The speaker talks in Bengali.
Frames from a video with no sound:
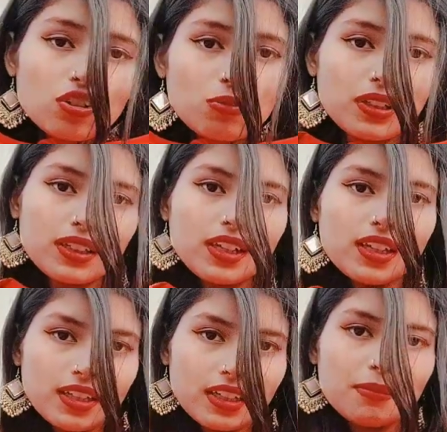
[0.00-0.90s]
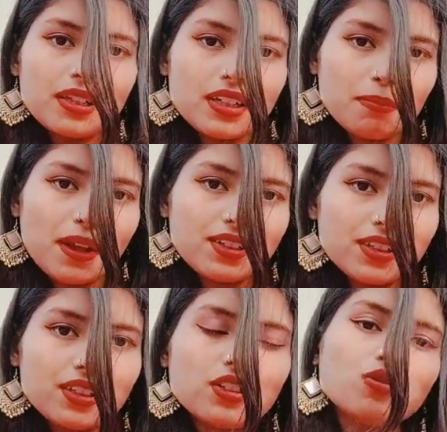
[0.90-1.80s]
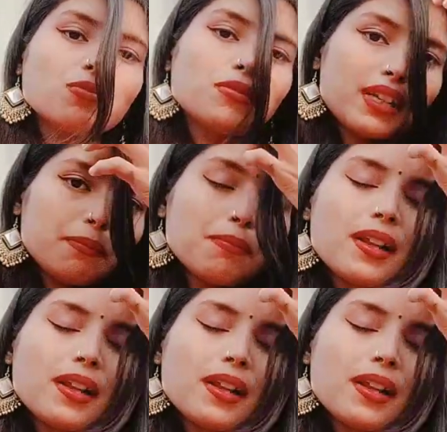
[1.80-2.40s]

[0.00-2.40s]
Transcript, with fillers: তোমাদেরকে লিঙ্ক আমি এখানে পাশে দিয়ে দেবো মানে